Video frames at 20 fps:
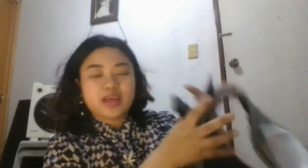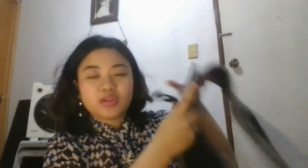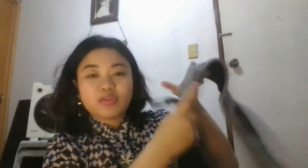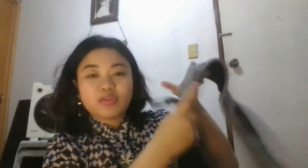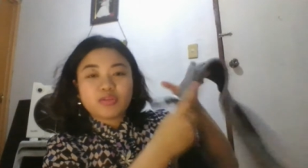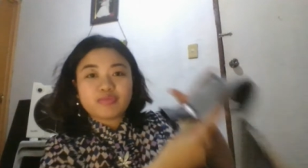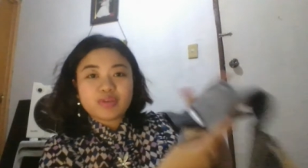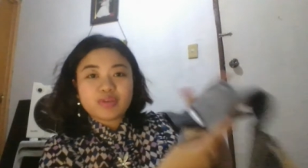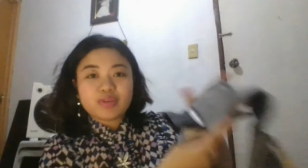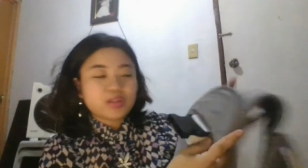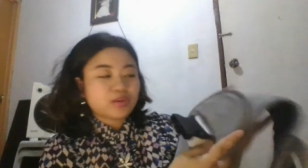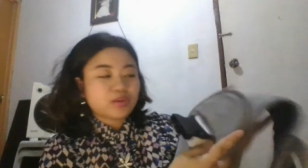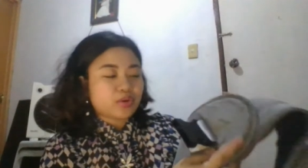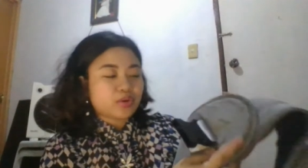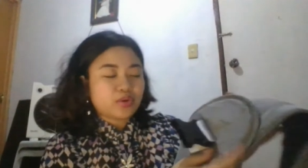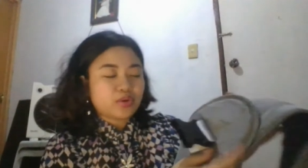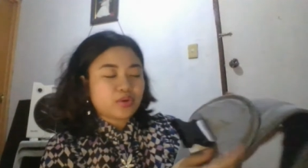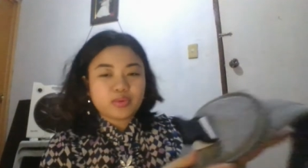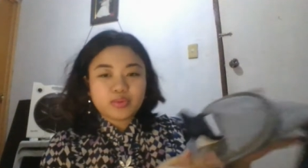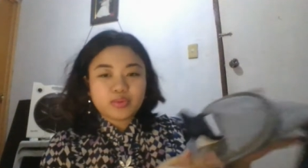itong
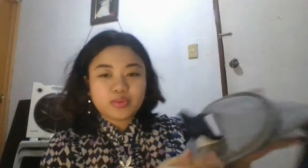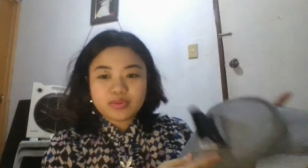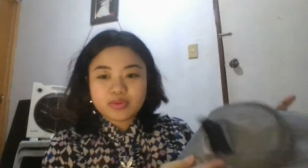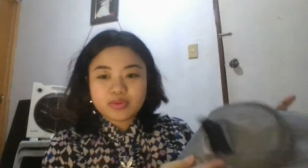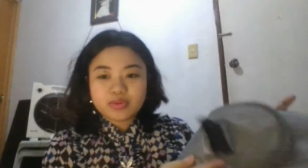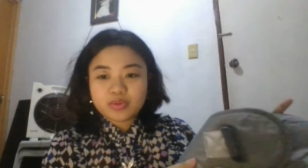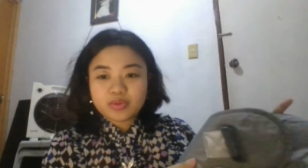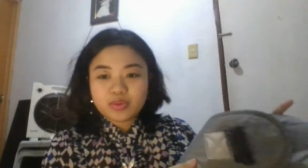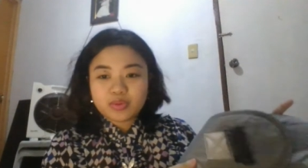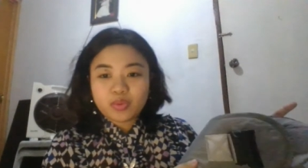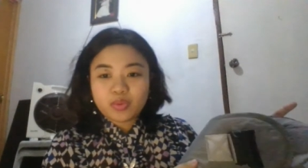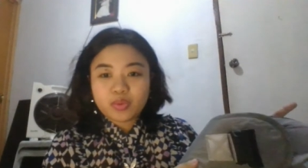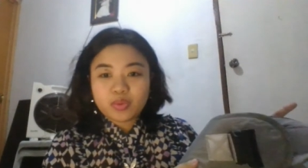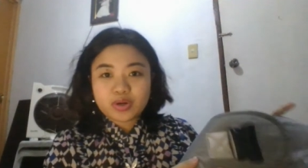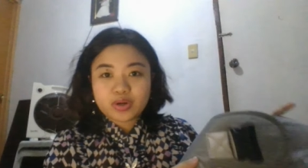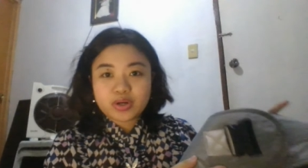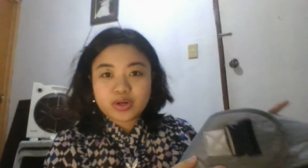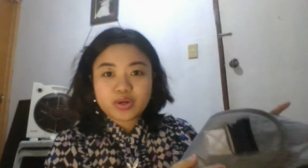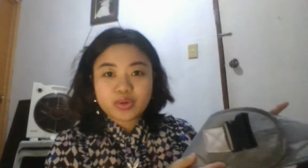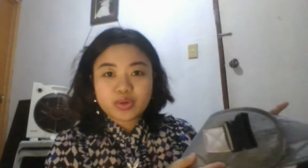Velcro
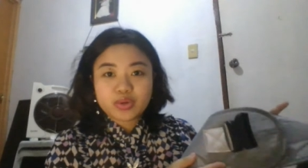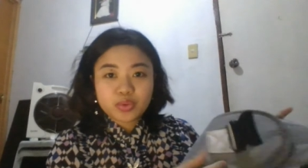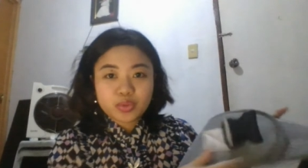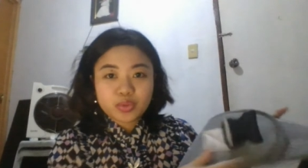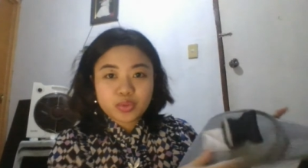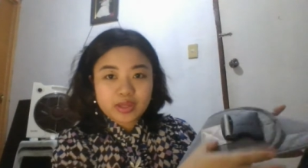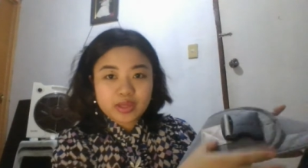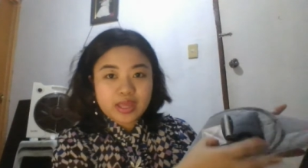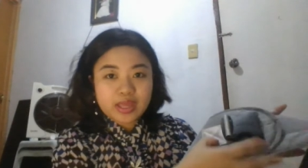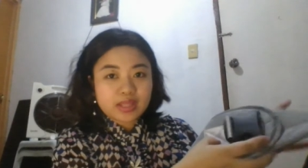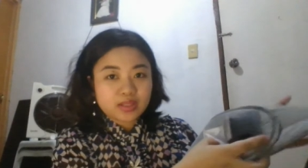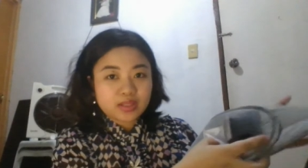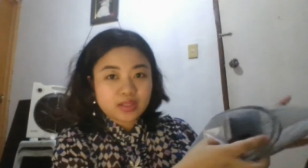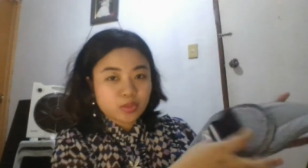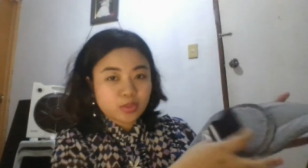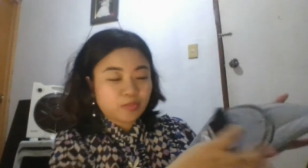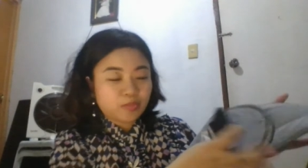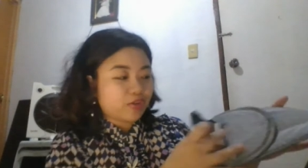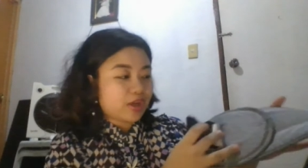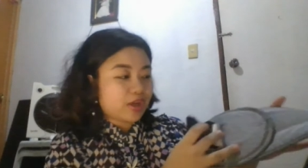or hook and
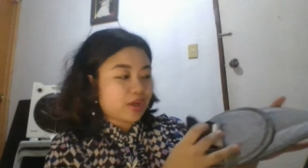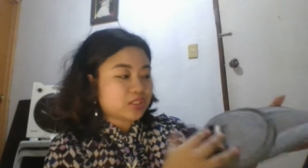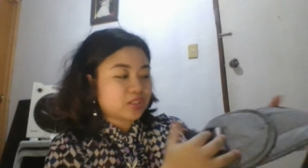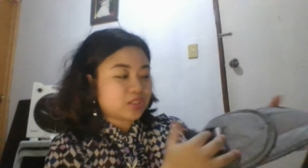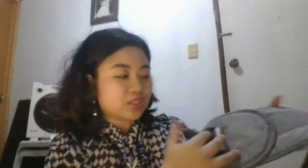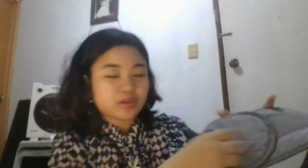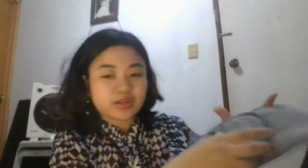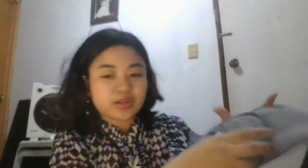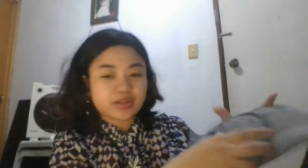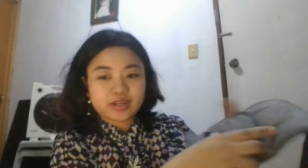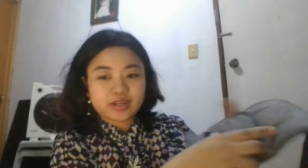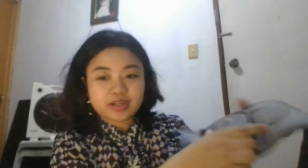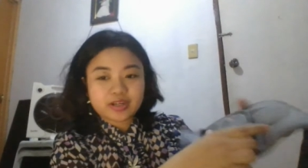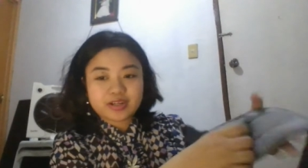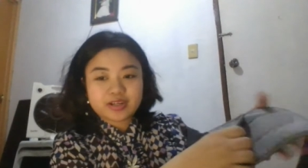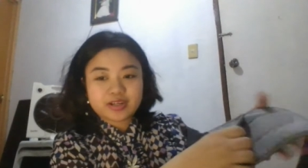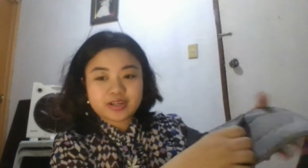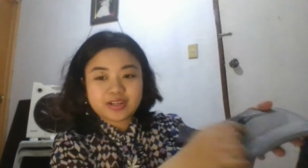loop fastener,